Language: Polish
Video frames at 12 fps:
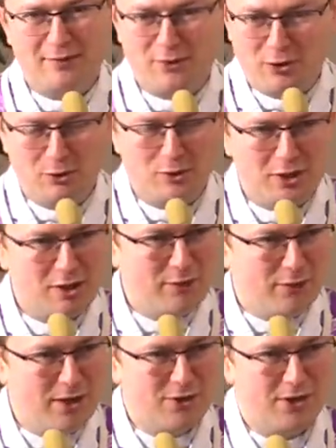wciąż
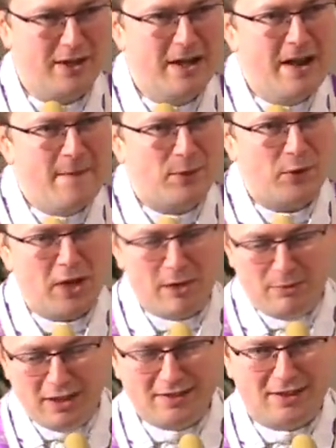świeci, to
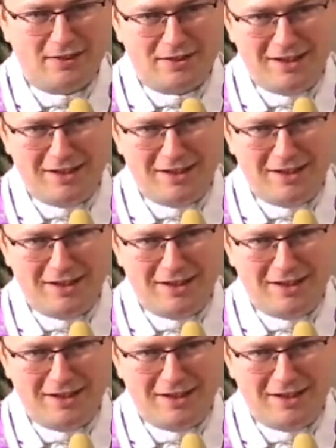jej blask